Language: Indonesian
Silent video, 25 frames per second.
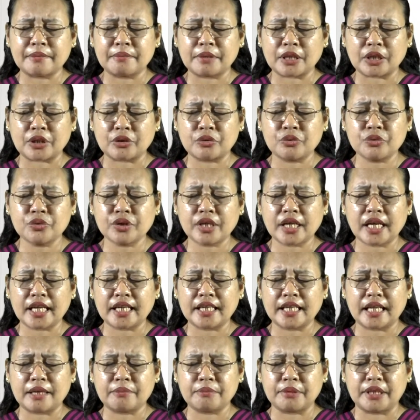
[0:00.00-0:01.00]

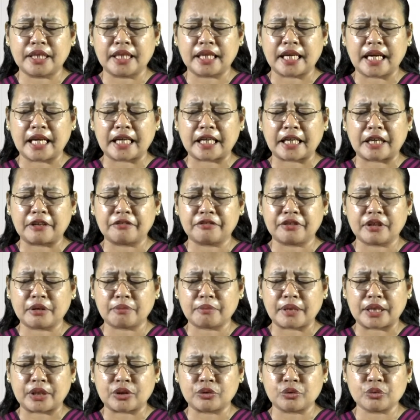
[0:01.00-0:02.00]
merenungkan, dan mendengarkan
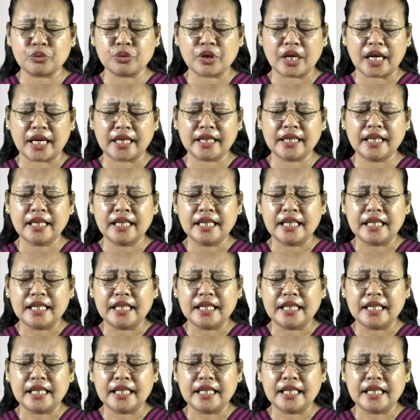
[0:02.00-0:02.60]
firman Tuhan.